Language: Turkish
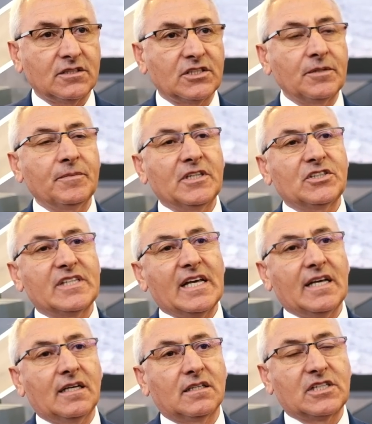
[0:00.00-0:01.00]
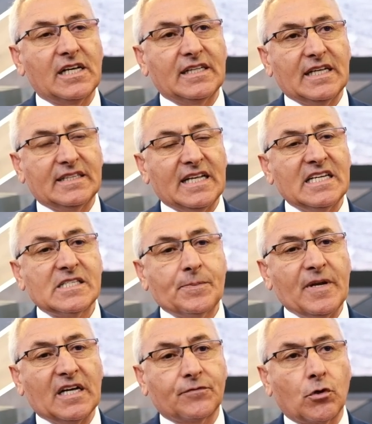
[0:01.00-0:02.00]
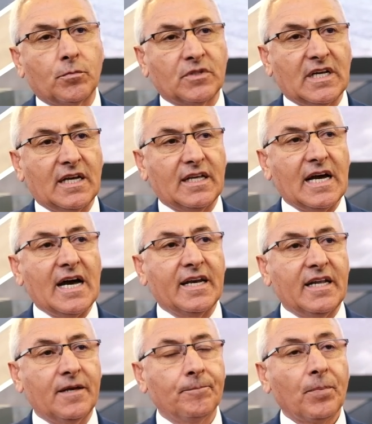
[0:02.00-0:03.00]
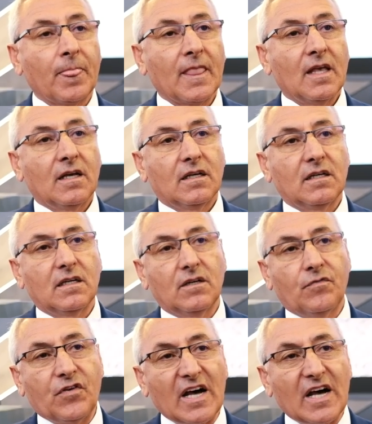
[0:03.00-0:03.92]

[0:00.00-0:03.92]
Şimdi işte şeyde deniz platformunda yani e,